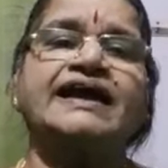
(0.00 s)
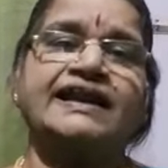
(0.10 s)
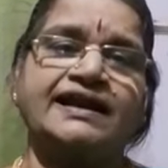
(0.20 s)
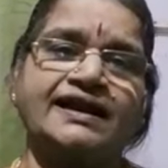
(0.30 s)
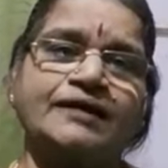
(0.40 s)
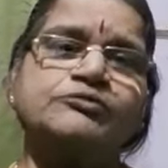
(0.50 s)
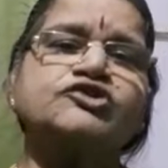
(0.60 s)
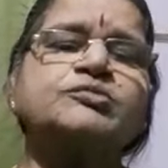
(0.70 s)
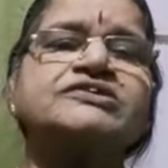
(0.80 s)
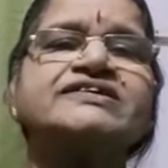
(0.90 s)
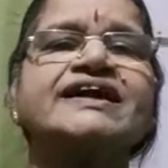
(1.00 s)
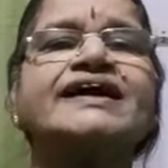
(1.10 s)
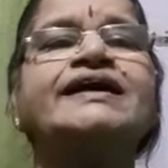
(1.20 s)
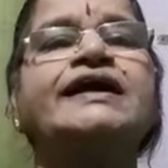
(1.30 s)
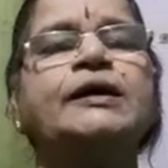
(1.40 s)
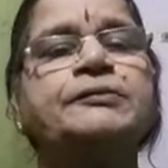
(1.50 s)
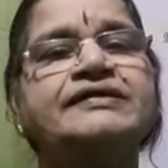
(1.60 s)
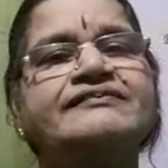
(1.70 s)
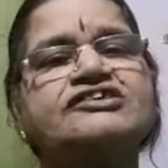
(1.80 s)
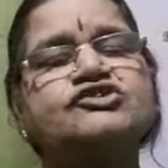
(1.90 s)
எல்லாம் முடிஞ்சு போச்சுங்க இப்போ
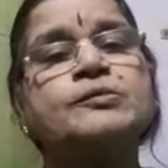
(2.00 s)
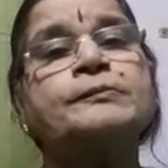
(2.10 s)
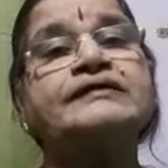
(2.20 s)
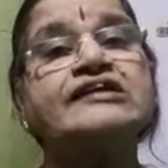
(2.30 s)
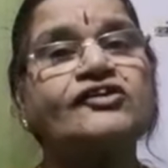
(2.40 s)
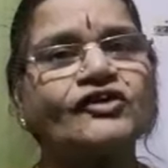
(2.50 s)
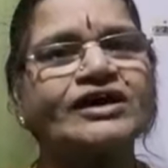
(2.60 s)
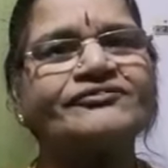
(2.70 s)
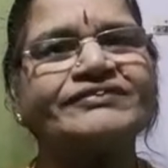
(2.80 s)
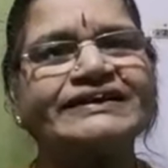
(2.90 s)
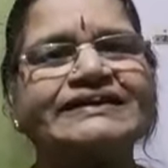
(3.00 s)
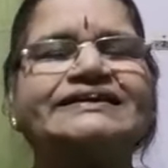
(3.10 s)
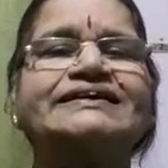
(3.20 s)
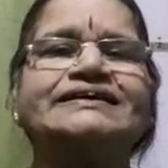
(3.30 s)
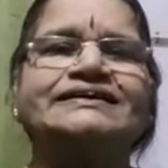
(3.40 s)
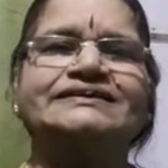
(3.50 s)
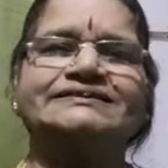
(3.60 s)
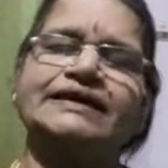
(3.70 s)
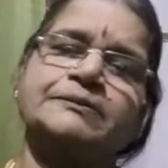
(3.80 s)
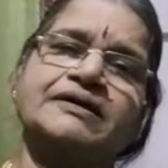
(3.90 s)
இந்த வருஷம் பதினோராம் வீட்டுக்கு
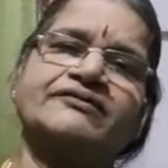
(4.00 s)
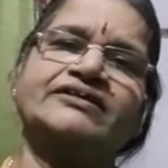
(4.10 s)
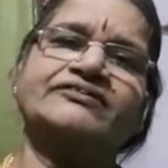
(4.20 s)
சனி பகவான்